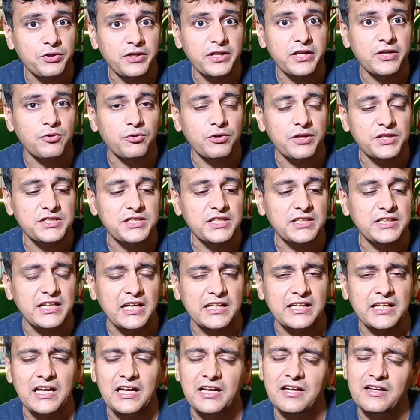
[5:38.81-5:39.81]
তৈরি করেছেন
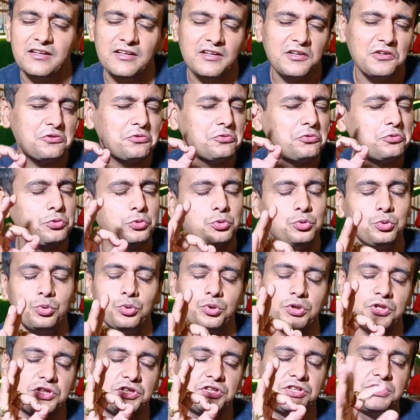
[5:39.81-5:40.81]
দাদা
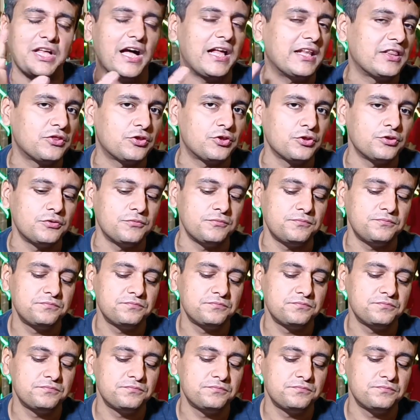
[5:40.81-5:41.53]
দুর্দান্ত